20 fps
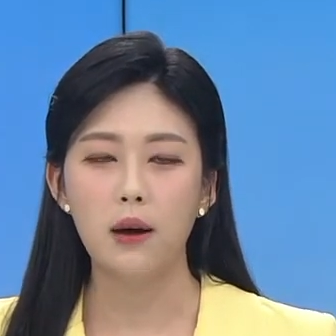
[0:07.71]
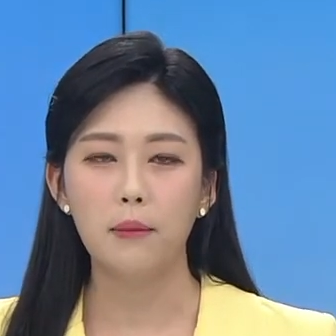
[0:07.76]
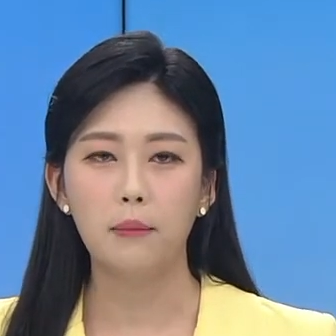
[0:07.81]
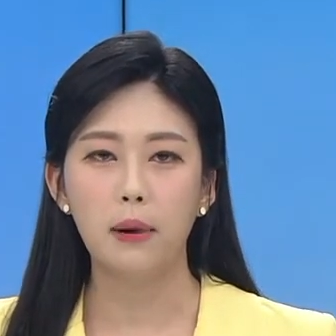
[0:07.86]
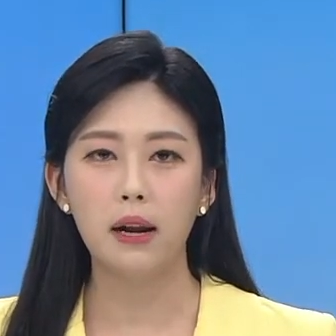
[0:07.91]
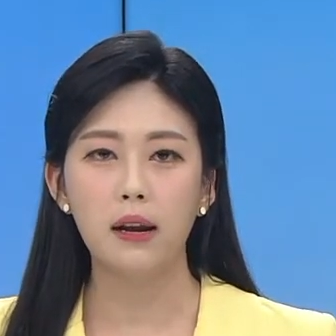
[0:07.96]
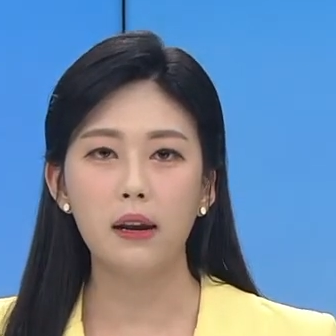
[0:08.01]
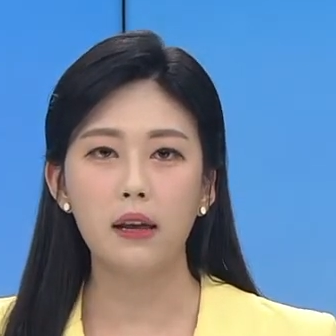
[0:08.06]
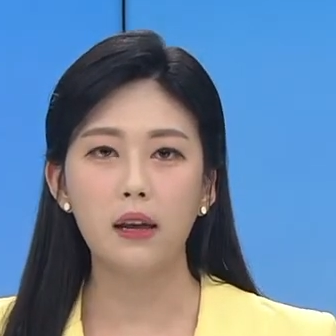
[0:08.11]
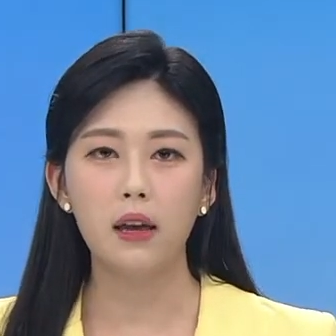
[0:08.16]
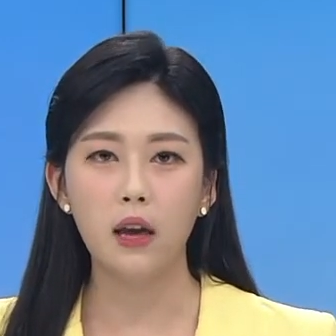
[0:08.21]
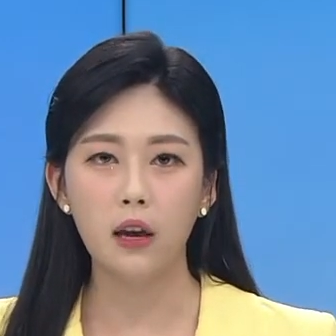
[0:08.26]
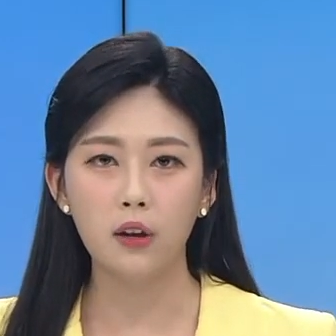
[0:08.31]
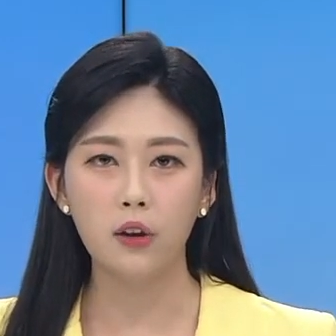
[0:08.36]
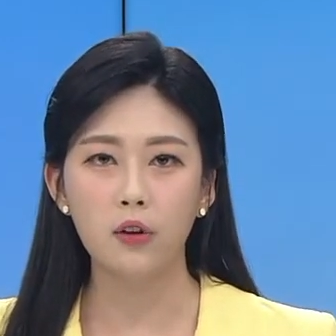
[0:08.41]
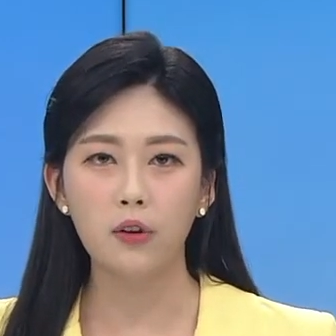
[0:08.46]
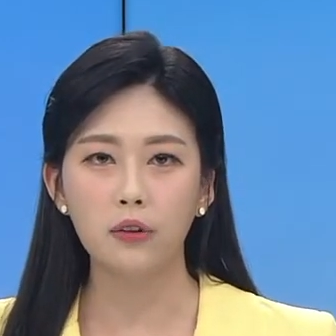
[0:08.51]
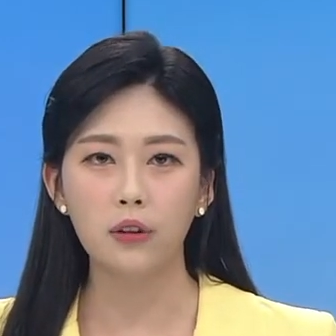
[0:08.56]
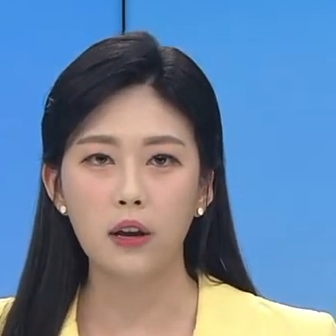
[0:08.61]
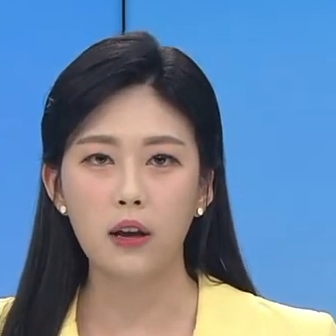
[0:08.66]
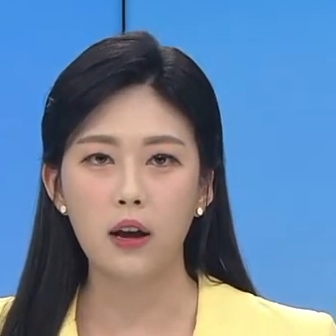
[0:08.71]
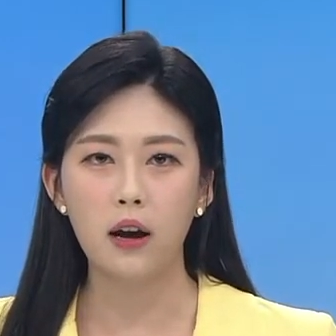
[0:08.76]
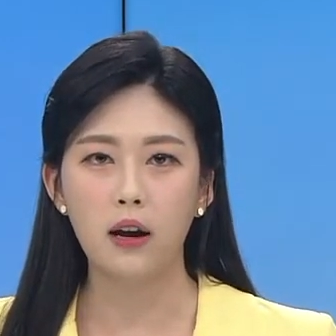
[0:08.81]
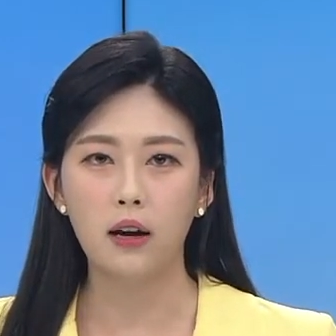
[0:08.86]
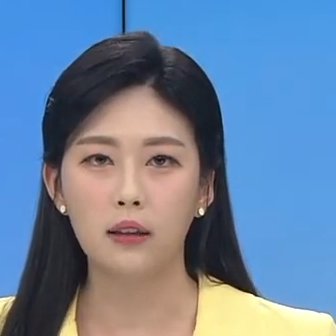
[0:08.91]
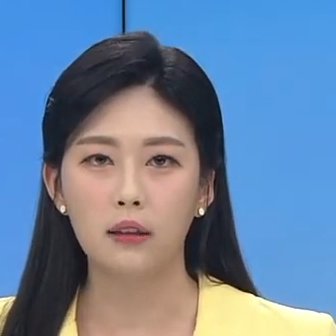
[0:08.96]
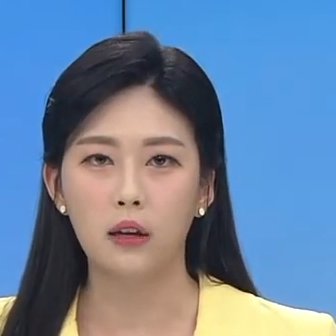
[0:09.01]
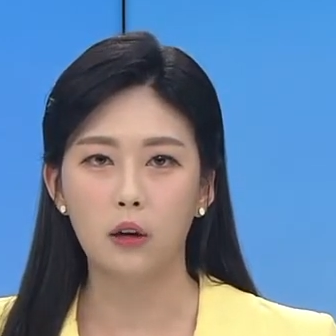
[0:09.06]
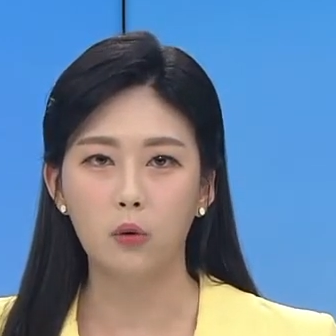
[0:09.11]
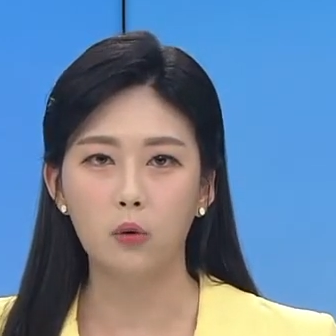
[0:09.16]
빨리 해결돼야
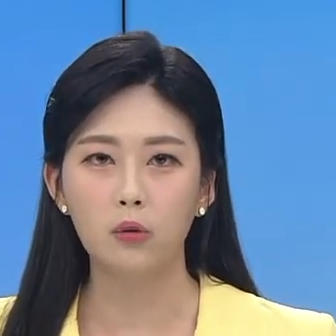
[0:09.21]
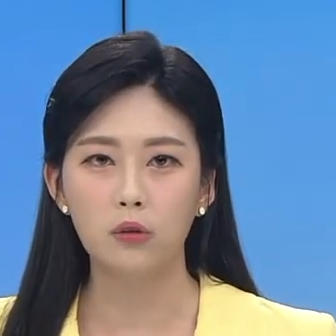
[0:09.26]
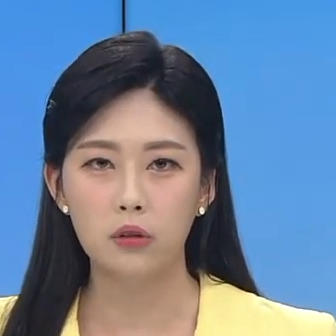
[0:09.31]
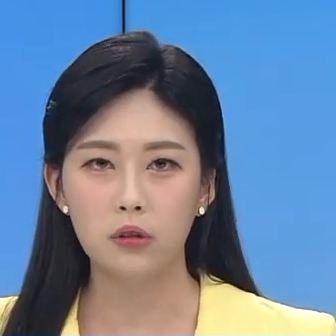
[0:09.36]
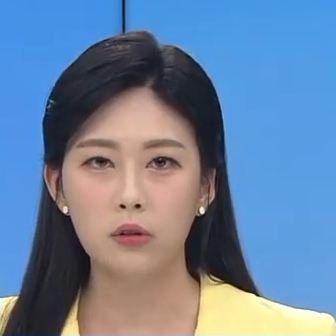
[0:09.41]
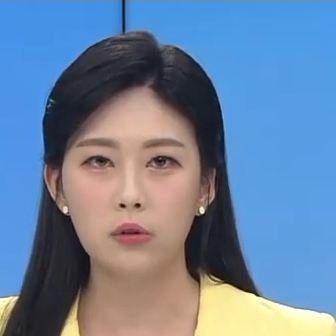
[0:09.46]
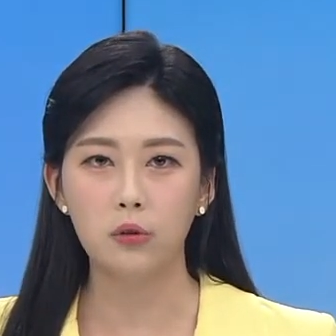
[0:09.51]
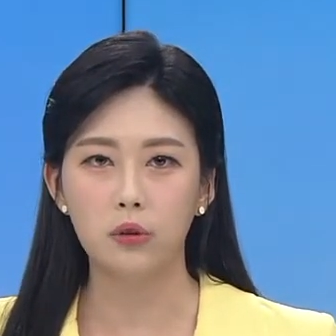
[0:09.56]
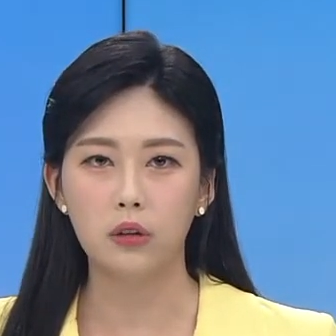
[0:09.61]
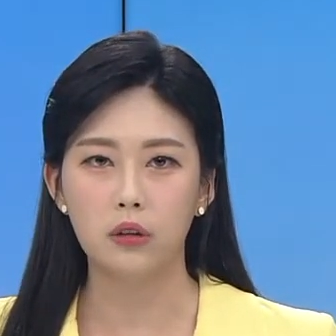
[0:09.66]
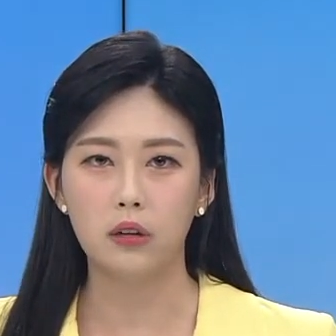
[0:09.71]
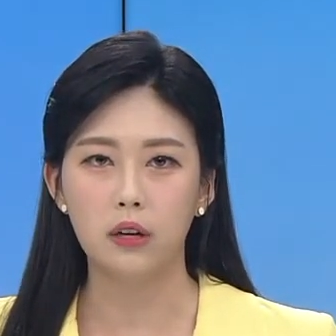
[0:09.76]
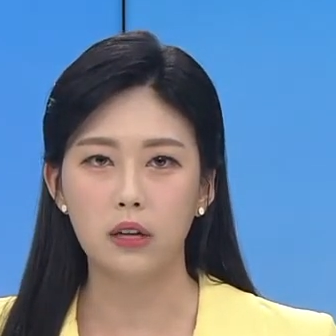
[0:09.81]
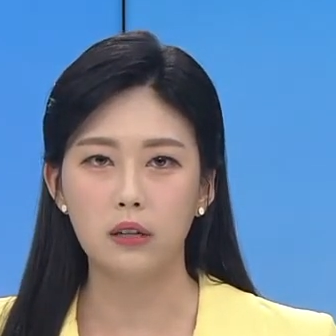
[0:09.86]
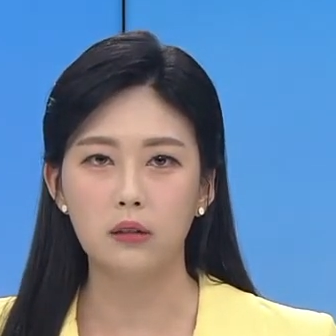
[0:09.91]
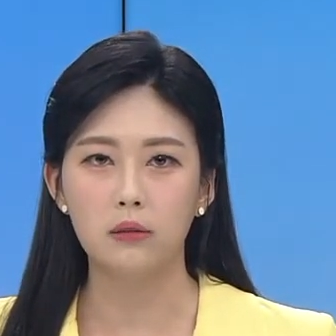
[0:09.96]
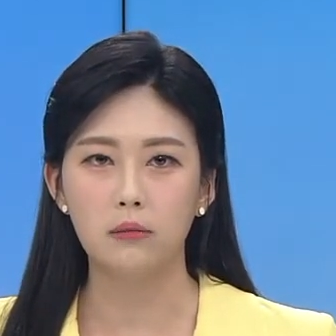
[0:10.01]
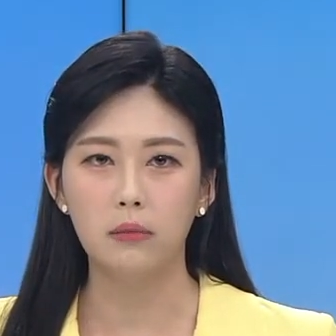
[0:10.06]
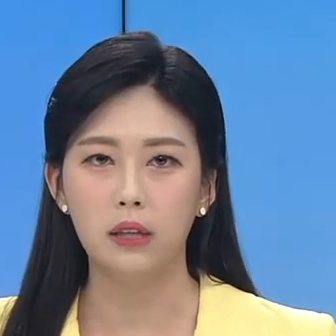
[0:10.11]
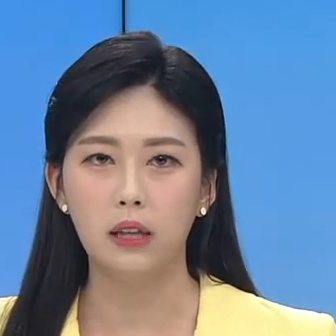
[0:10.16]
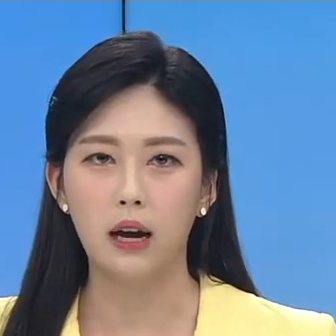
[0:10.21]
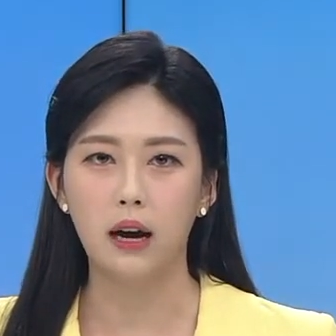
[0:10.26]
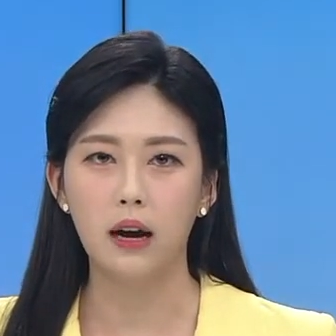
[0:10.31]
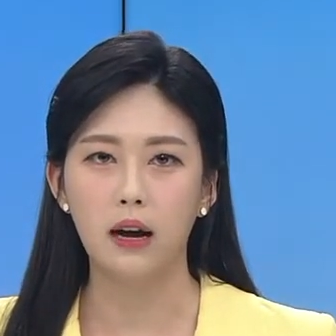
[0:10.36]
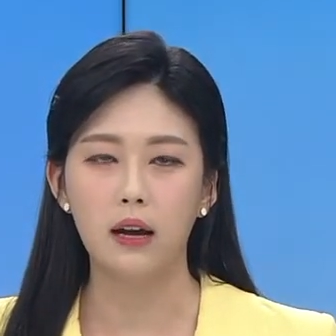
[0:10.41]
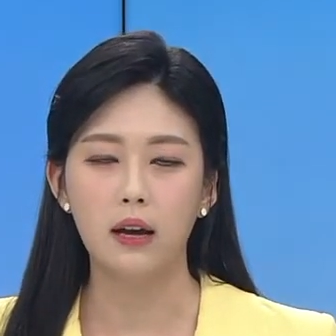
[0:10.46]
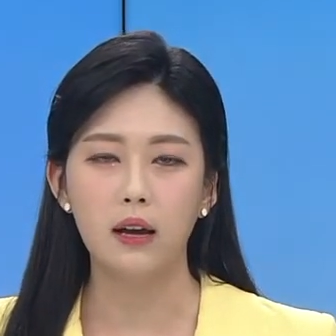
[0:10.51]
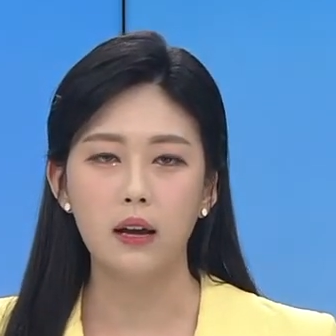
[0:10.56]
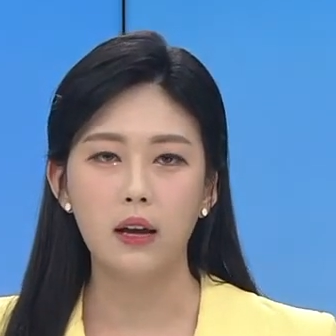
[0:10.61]
한다고 쓴소리를 했습니다.